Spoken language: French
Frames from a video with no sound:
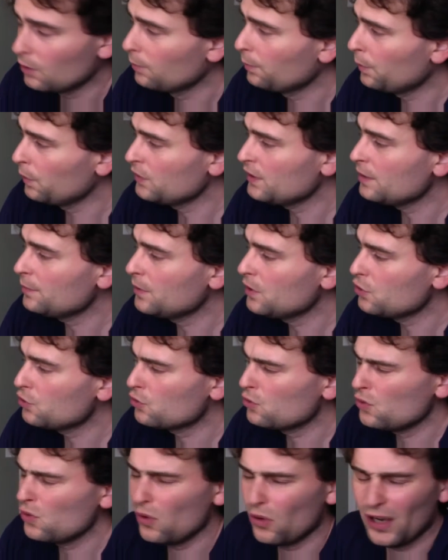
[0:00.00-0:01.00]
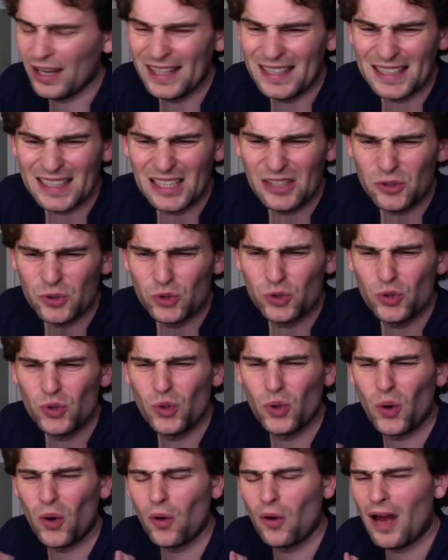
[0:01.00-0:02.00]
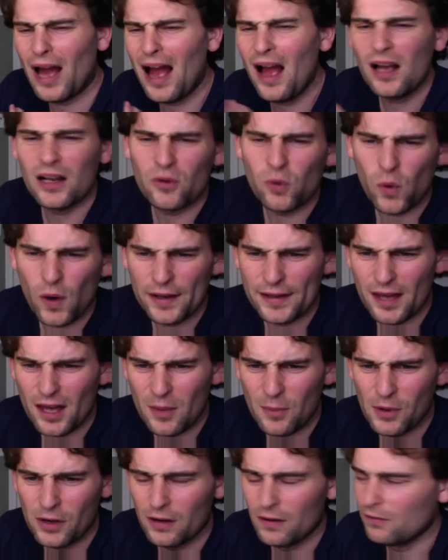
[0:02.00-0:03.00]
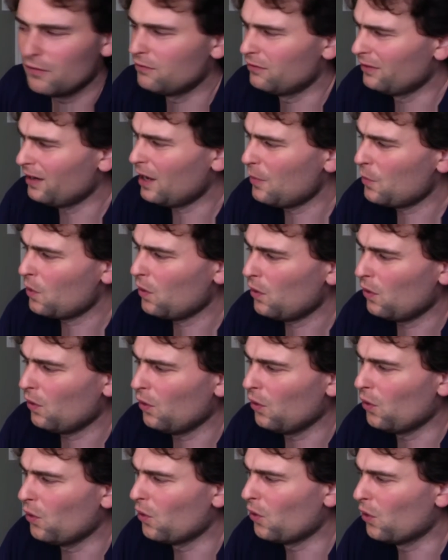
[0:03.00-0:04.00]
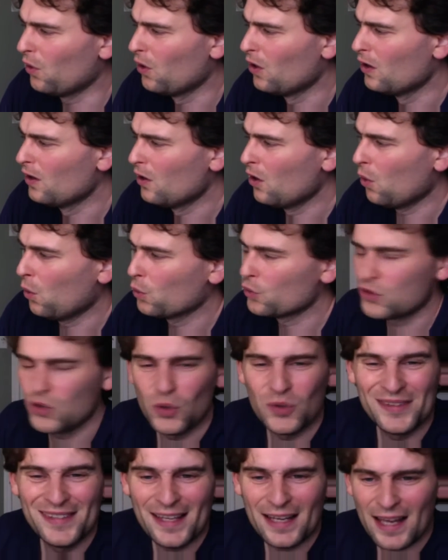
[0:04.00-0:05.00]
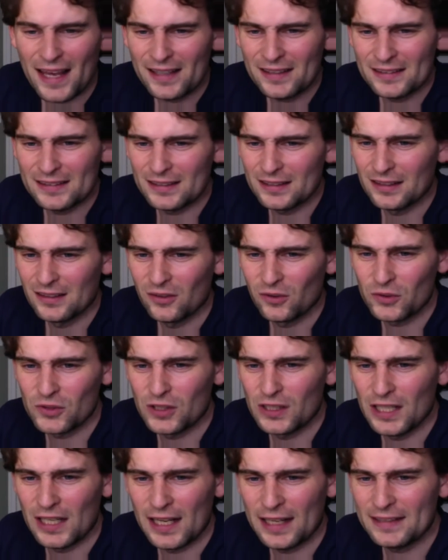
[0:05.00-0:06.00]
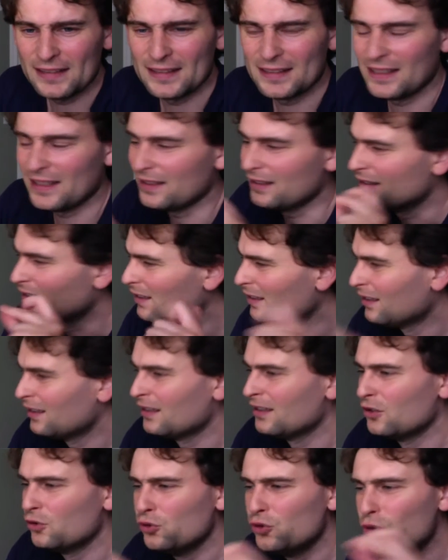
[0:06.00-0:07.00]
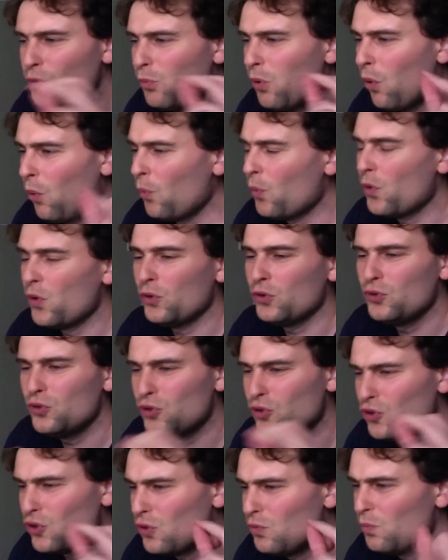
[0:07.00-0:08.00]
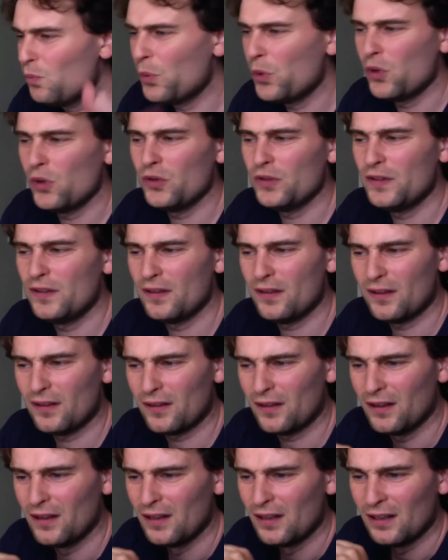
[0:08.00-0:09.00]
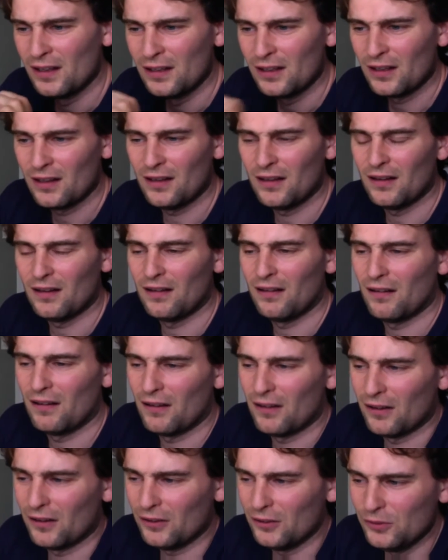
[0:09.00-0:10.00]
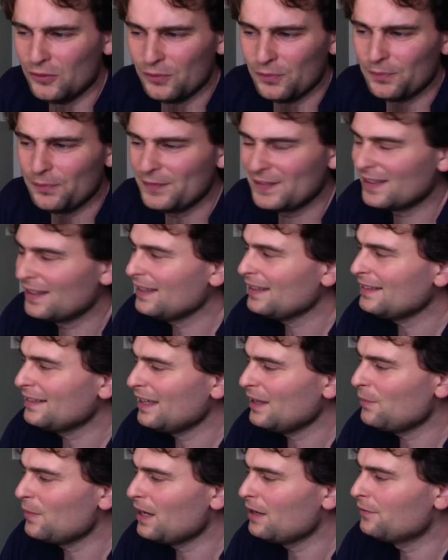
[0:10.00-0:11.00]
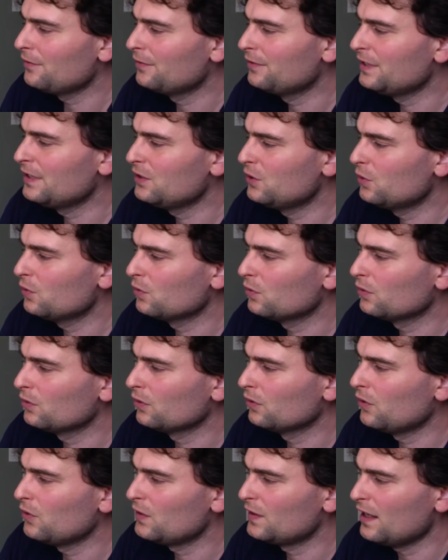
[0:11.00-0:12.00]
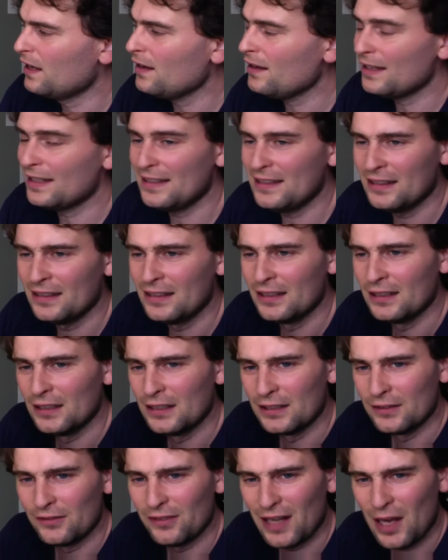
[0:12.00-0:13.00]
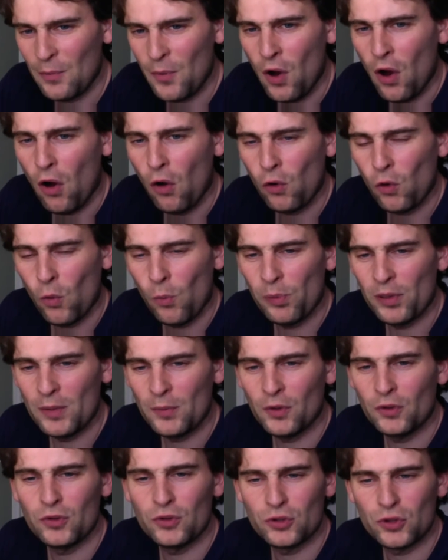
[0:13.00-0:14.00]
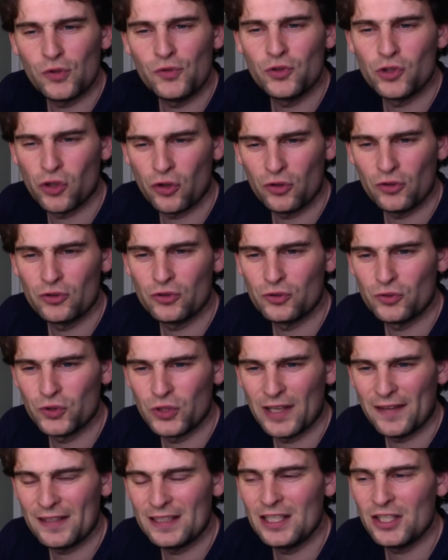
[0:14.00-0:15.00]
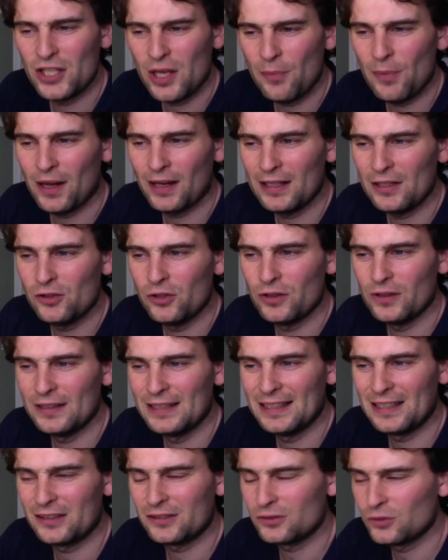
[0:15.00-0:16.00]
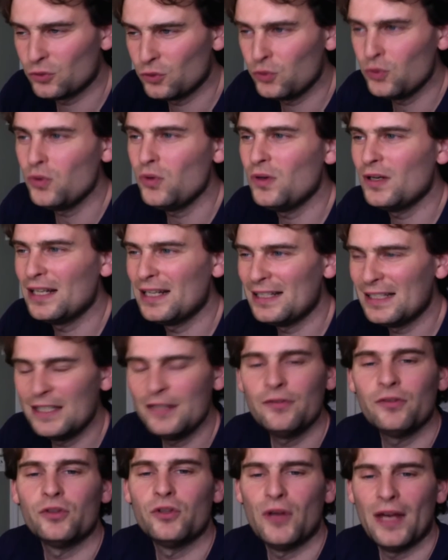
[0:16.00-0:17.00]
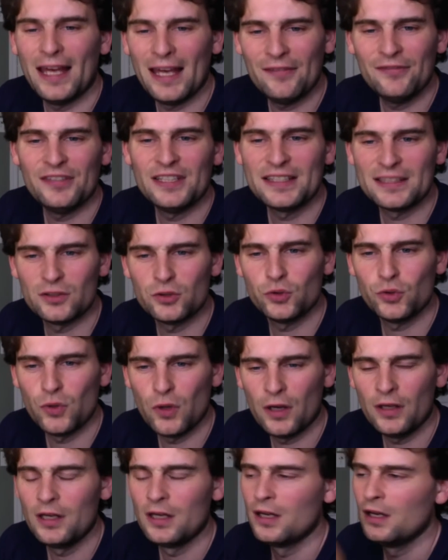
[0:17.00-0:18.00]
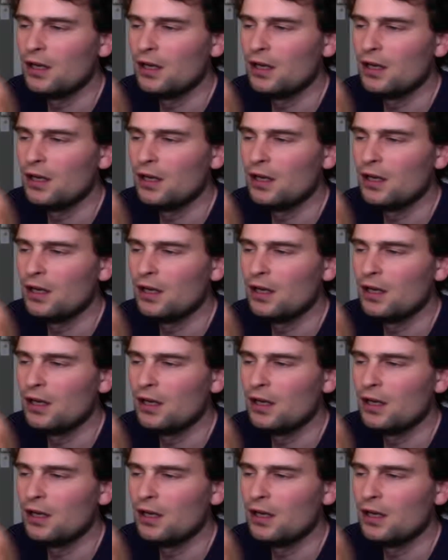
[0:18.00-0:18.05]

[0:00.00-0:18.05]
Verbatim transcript: Petit bijou, écriture incroyable. Vraiment, euh, on se délecte. On se délecte, c'est du bon mot, du jeu de mots, euh, une très très belle vision de ça. Et vraiment en complément de ce que je vous avez déjà parlé de, tous les livres de FX Tool,